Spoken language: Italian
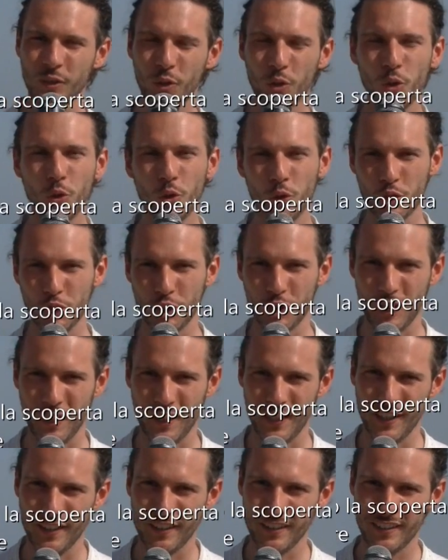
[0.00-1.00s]

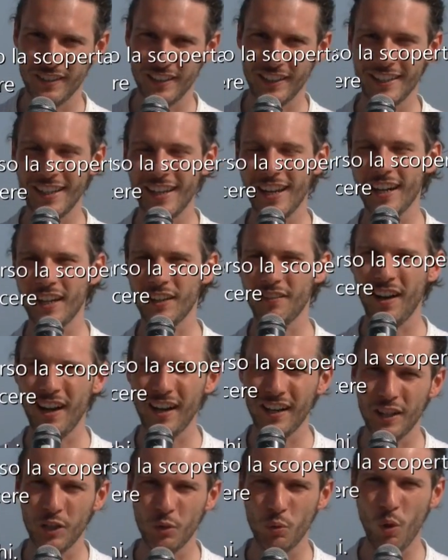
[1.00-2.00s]
conoscere e
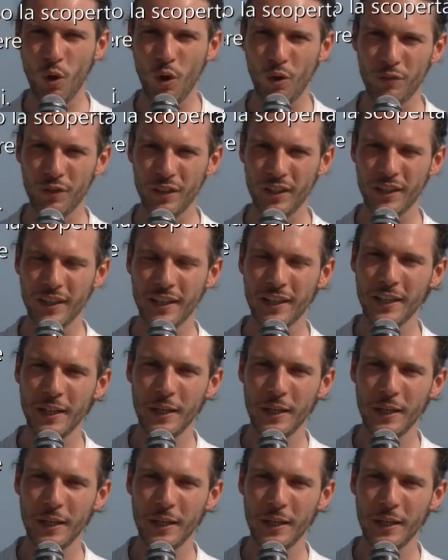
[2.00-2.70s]
nell'arrivare in nuovi